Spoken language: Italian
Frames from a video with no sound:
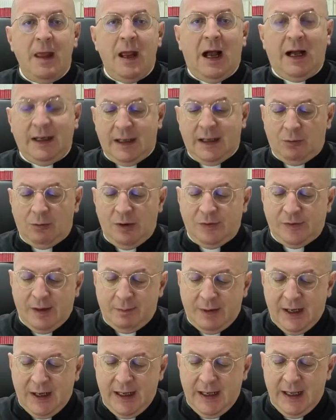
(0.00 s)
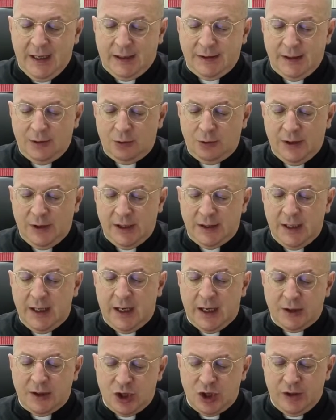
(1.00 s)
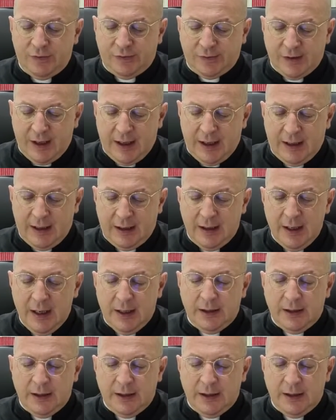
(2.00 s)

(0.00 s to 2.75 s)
Anche questa preghiera del lunedì registra,